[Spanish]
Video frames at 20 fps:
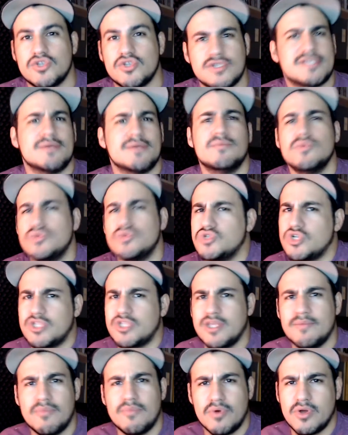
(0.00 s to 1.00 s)
Yo hace mucho
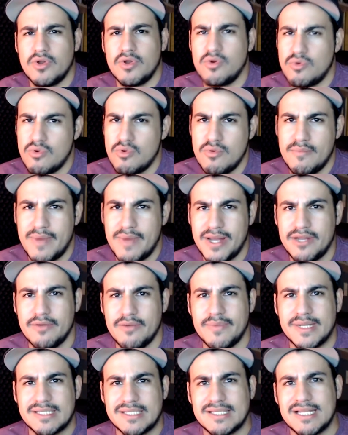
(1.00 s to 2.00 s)
tiempo que no juego
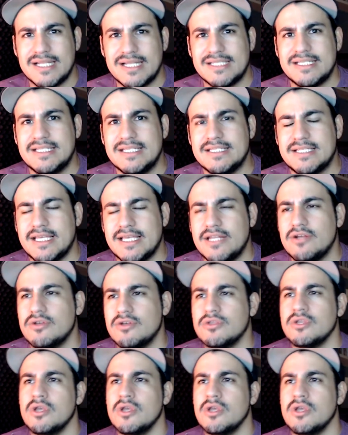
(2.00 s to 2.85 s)
Mario, para serles sincero.